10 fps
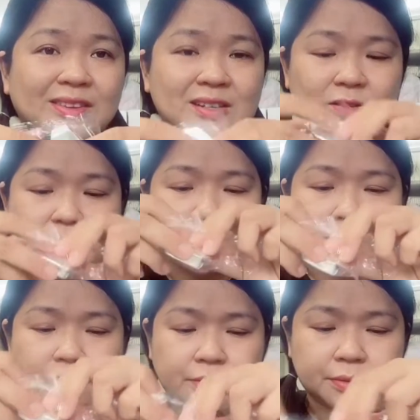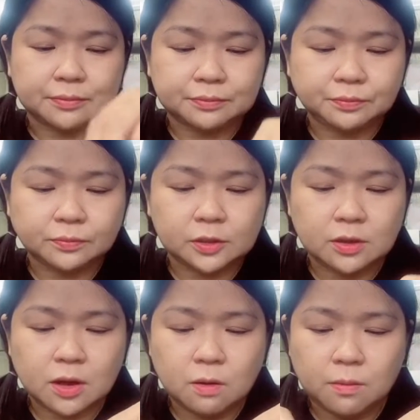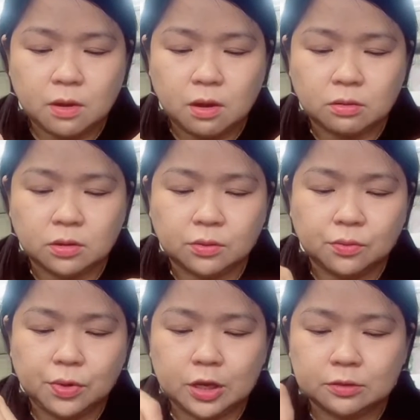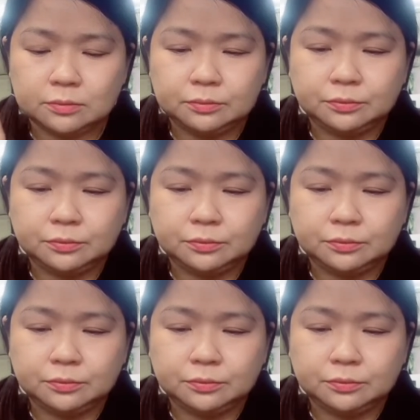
nó xúc ra rồi chứ nó không có còn được nguyên